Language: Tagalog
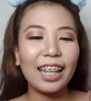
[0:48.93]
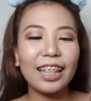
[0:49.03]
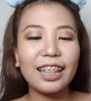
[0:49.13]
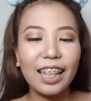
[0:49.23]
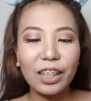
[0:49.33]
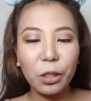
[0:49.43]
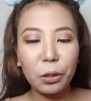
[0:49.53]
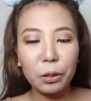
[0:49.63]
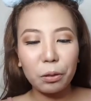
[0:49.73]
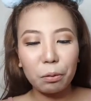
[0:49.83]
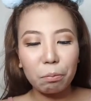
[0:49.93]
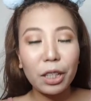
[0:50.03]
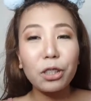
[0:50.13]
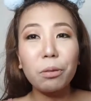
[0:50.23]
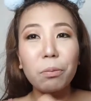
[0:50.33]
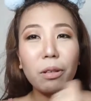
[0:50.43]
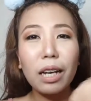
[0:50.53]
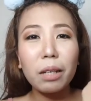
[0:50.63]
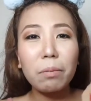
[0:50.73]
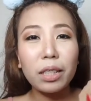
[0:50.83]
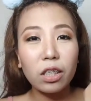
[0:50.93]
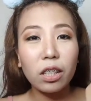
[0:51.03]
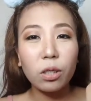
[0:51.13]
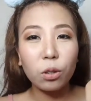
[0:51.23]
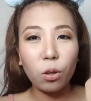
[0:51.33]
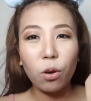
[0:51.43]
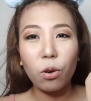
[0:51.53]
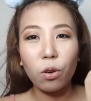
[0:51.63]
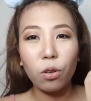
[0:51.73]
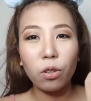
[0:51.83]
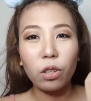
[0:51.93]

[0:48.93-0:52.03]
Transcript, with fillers: And, ayun, medyo mukha naman siyang totoo.